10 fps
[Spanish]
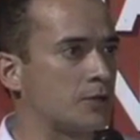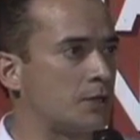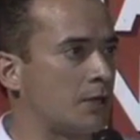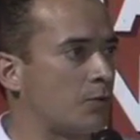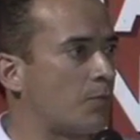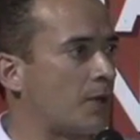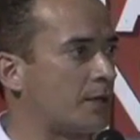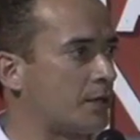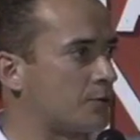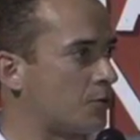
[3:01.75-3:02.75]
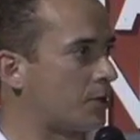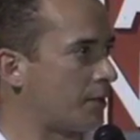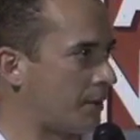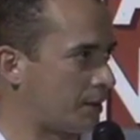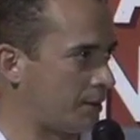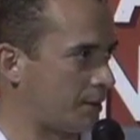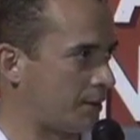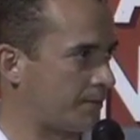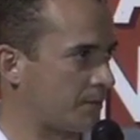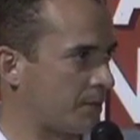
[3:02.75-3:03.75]
se tiene un plan de acción
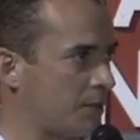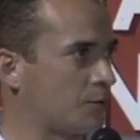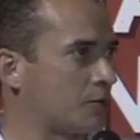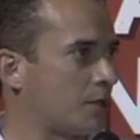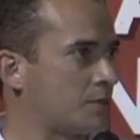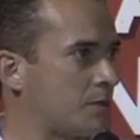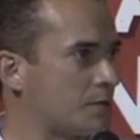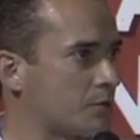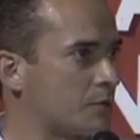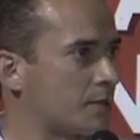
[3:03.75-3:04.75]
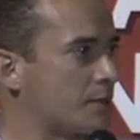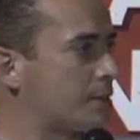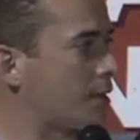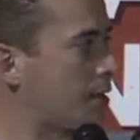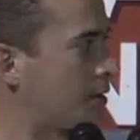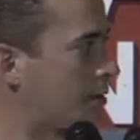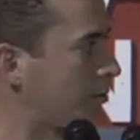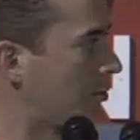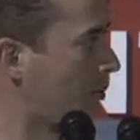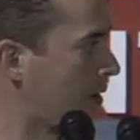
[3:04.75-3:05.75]
climática y ustedes mismos se estarán
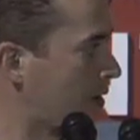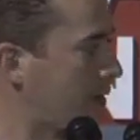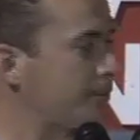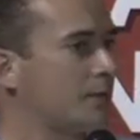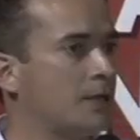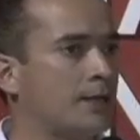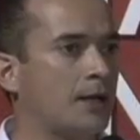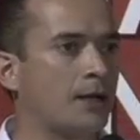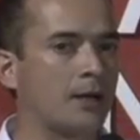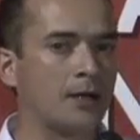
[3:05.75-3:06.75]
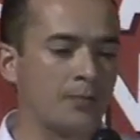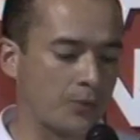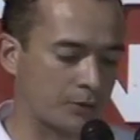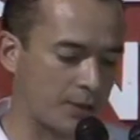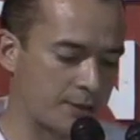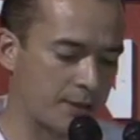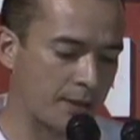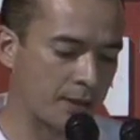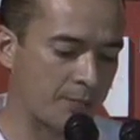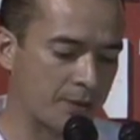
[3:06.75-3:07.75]
dando cuenta de la gran importancia
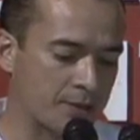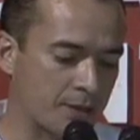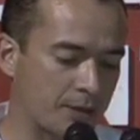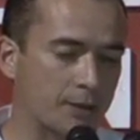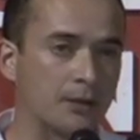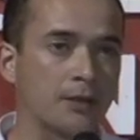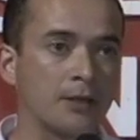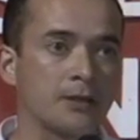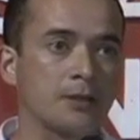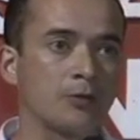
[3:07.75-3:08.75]
que representa tener este